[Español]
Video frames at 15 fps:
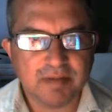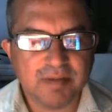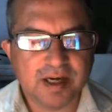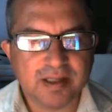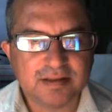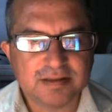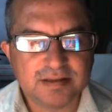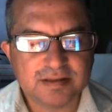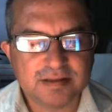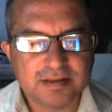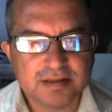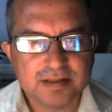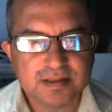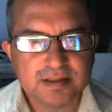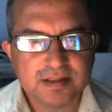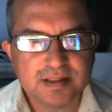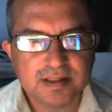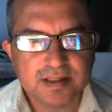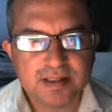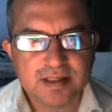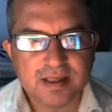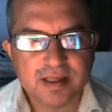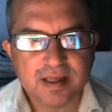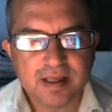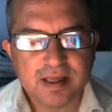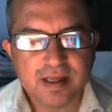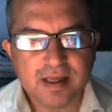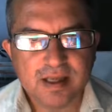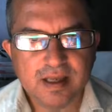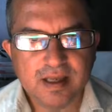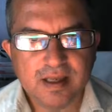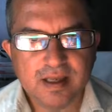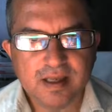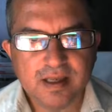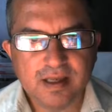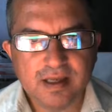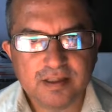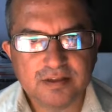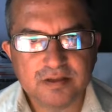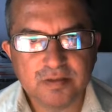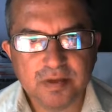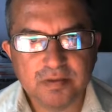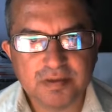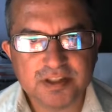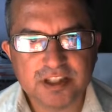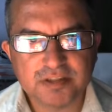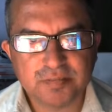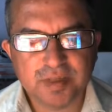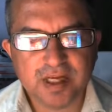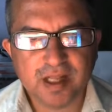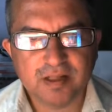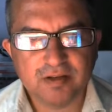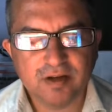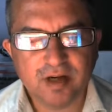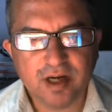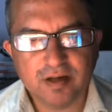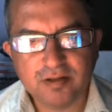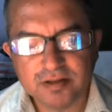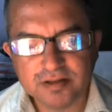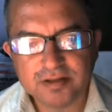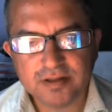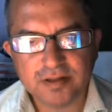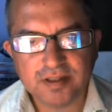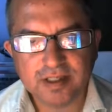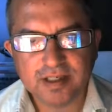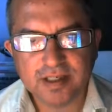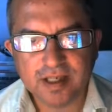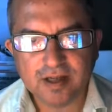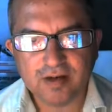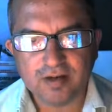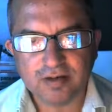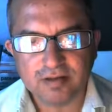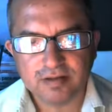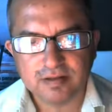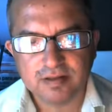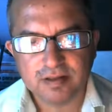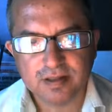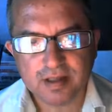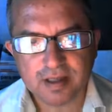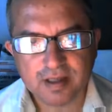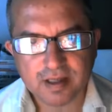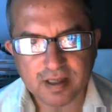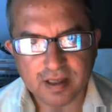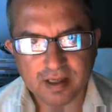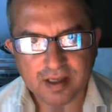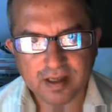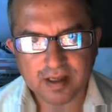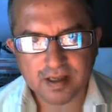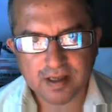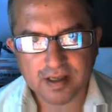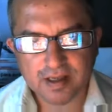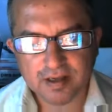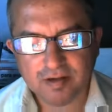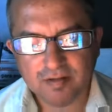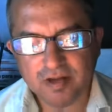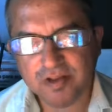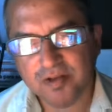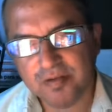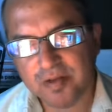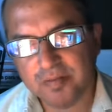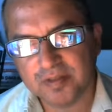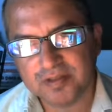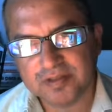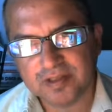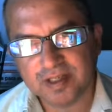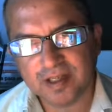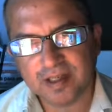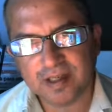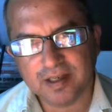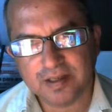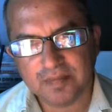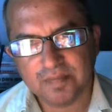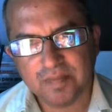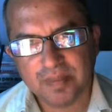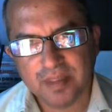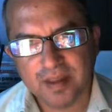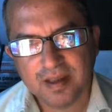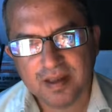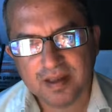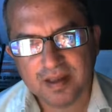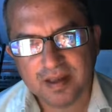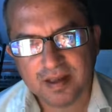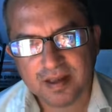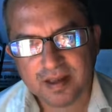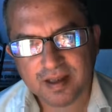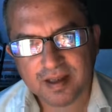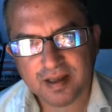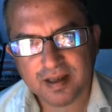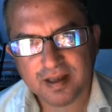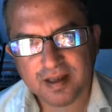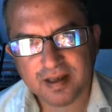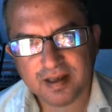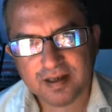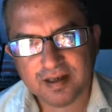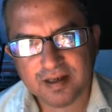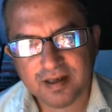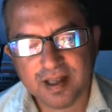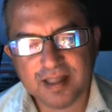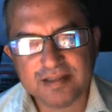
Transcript: cámaras y estuvimos esperando el anuncio de Nikon y cuando vimos que, que la